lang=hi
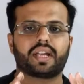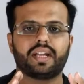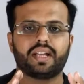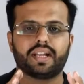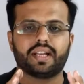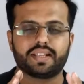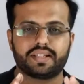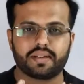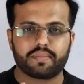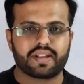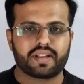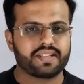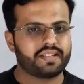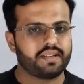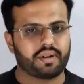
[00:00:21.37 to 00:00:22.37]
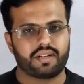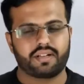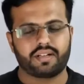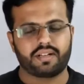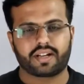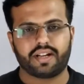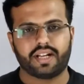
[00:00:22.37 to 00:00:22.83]
कि जब किसी
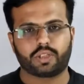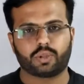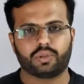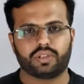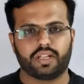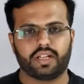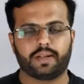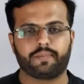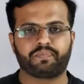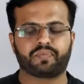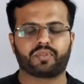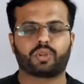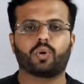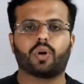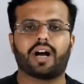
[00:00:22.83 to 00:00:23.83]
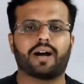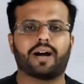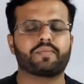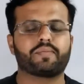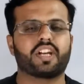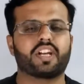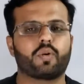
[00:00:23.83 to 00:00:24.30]
पार्टनर की डेथ होती है तो
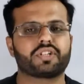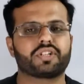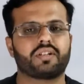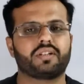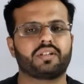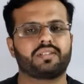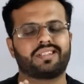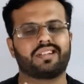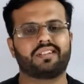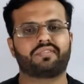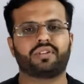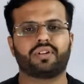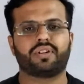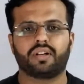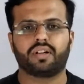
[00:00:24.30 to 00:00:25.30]
आपसे क्वेश्चन सिर्फ